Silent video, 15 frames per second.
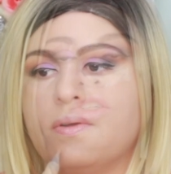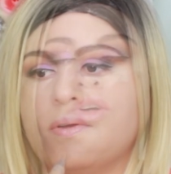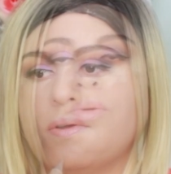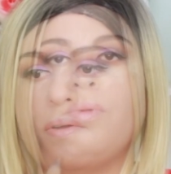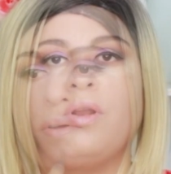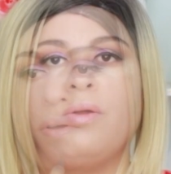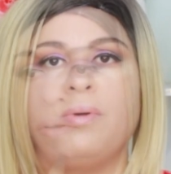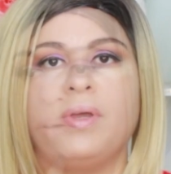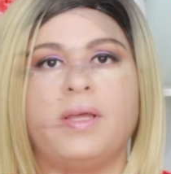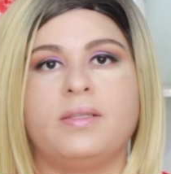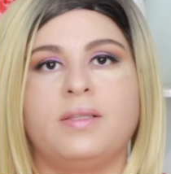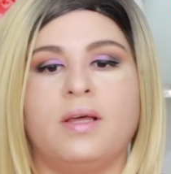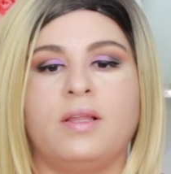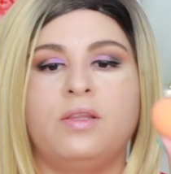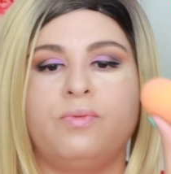yo me lo voy a
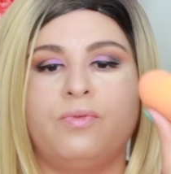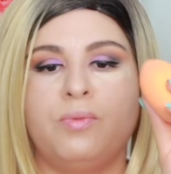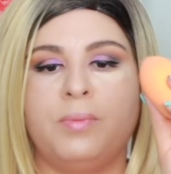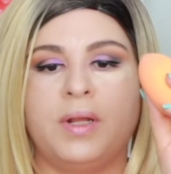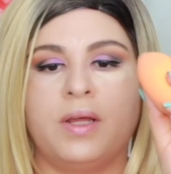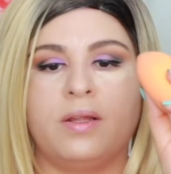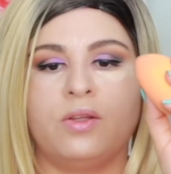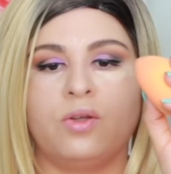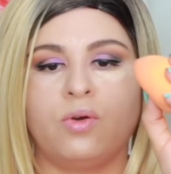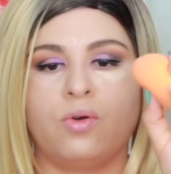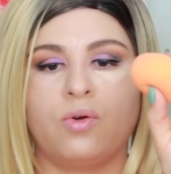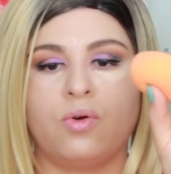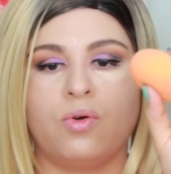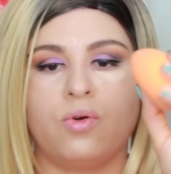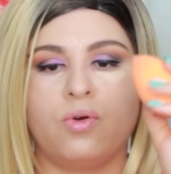estar difuminando
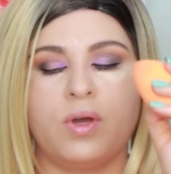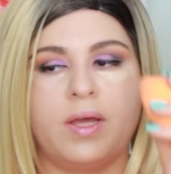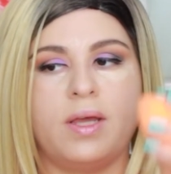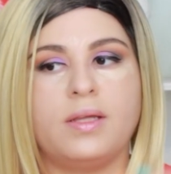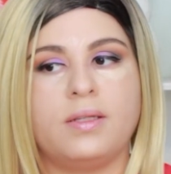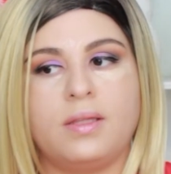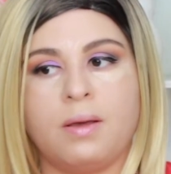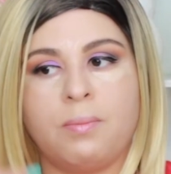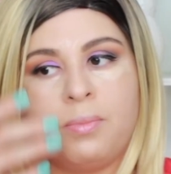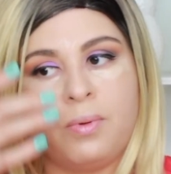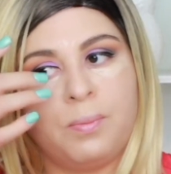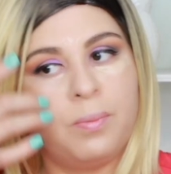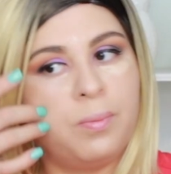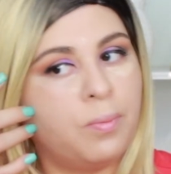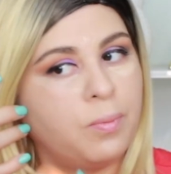con esta
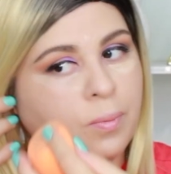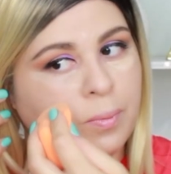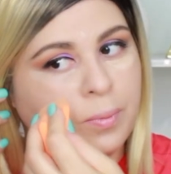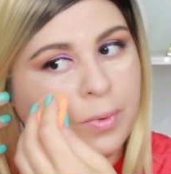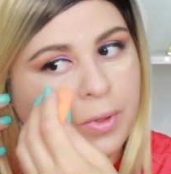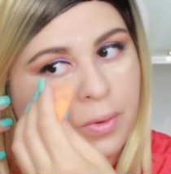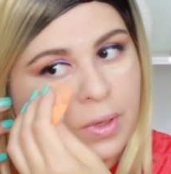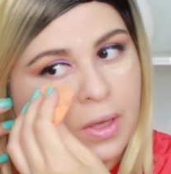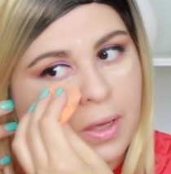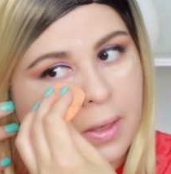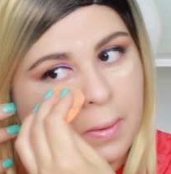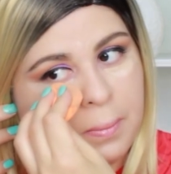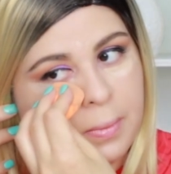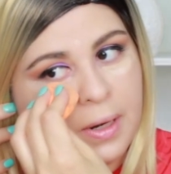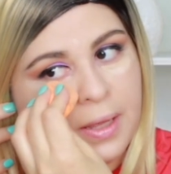
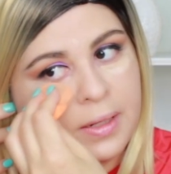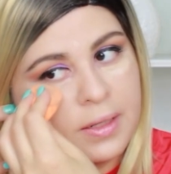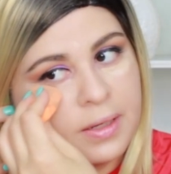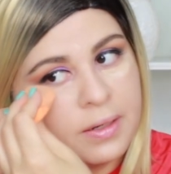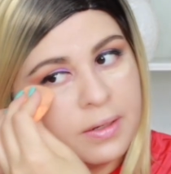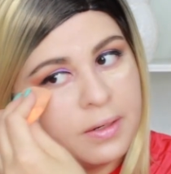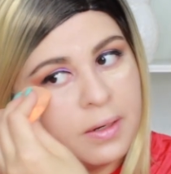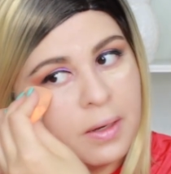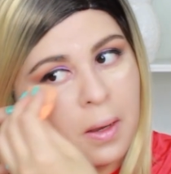eh, blender